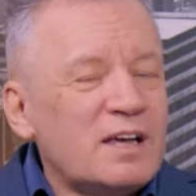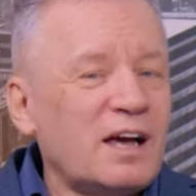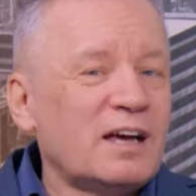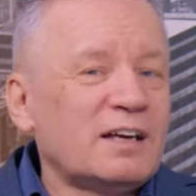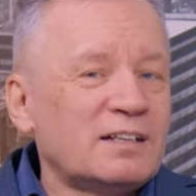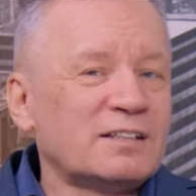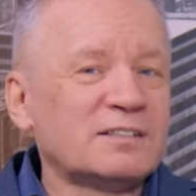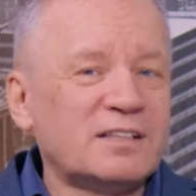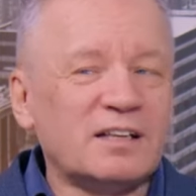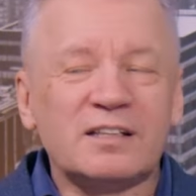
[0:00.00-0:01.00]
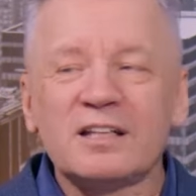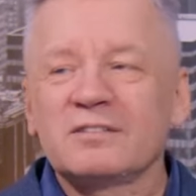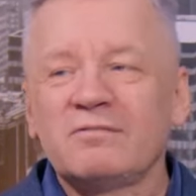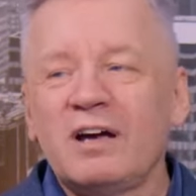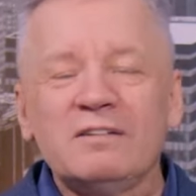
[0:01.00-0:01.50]

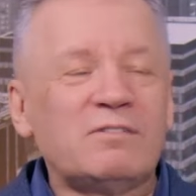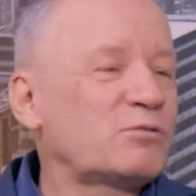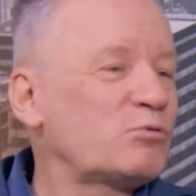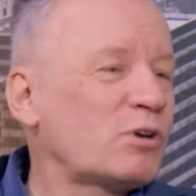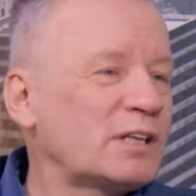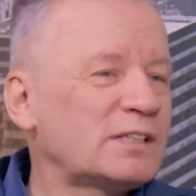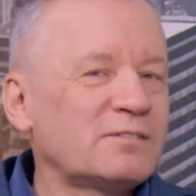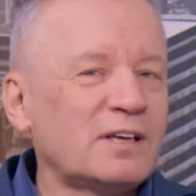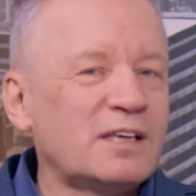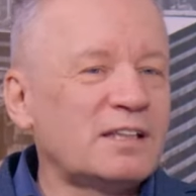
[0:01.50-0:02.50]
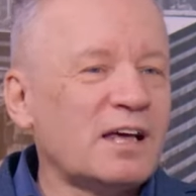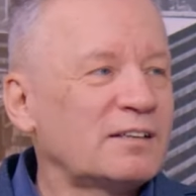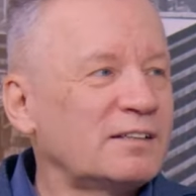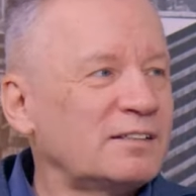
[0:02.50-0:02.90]
танцевали вокруг этого. А и зачем на... это